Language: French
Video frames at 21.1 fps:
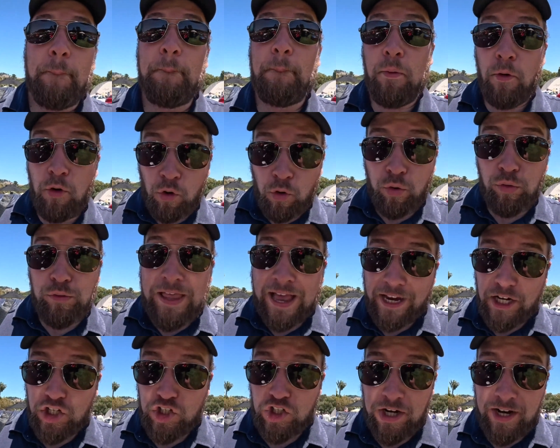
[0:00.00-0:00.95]
Beaucoup
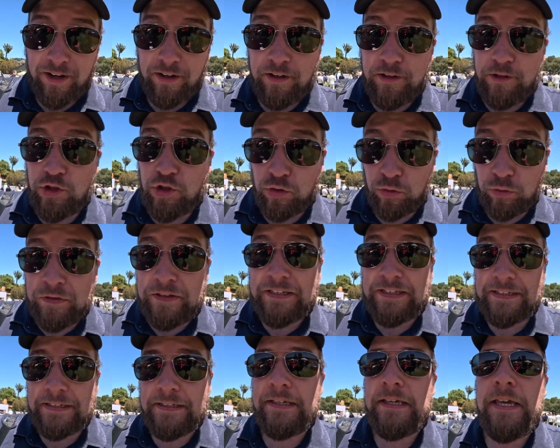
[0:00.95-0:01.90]
d'argent sont
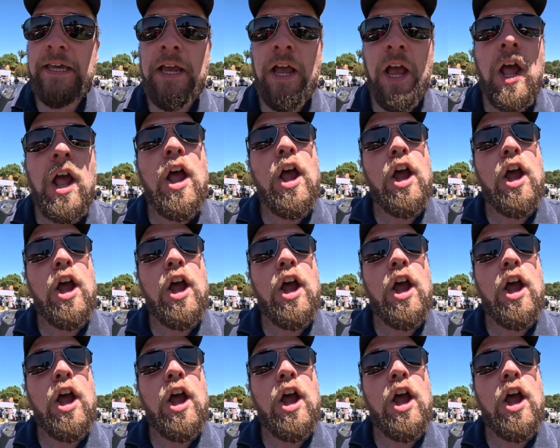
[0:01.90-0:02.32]
d'ici.